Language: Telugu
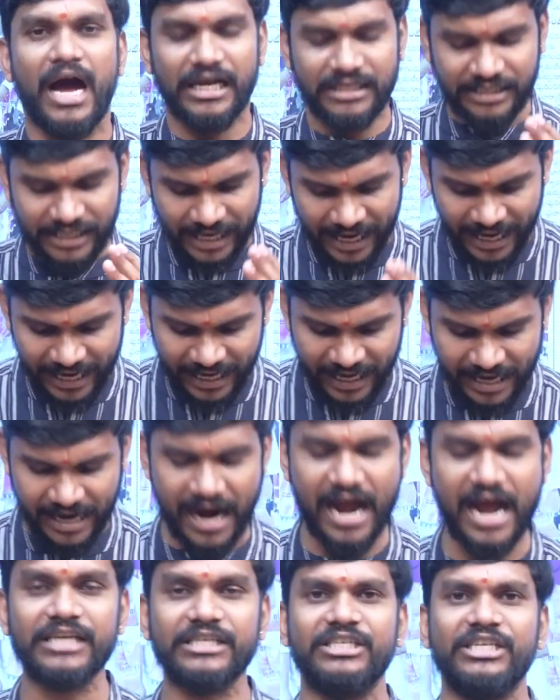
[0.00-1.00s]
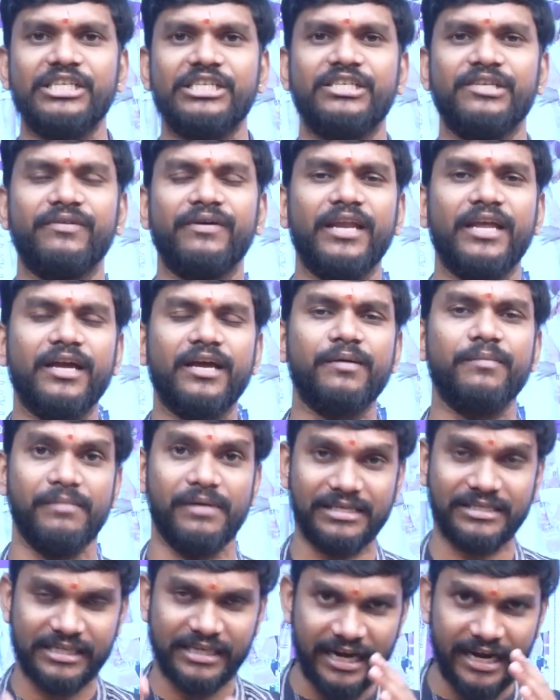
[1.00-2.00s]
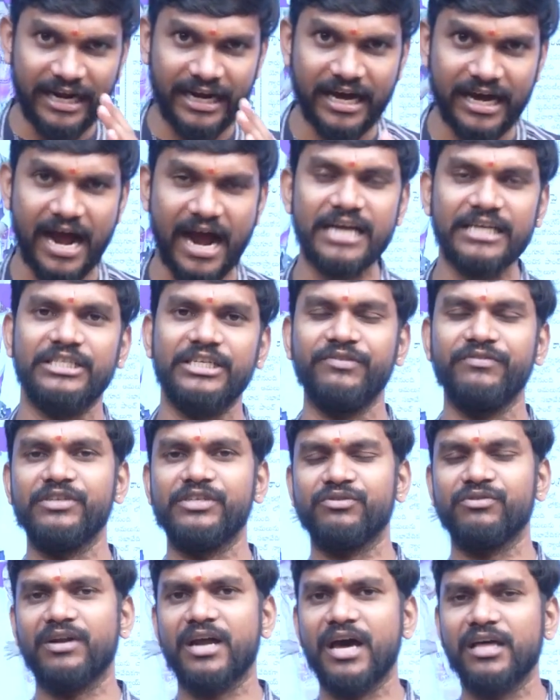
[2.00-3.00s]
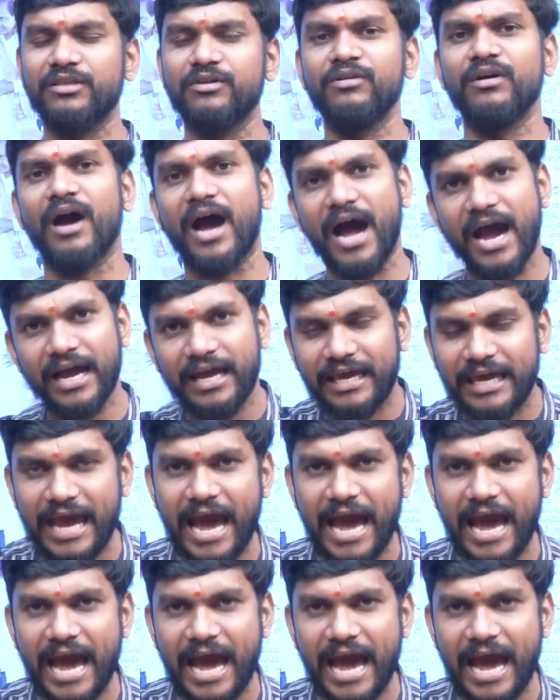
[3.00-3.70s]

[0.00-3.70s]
అసలైన కాశీ శివలింగం అసలైన కాశీ విశ్వనాథుడు ఆ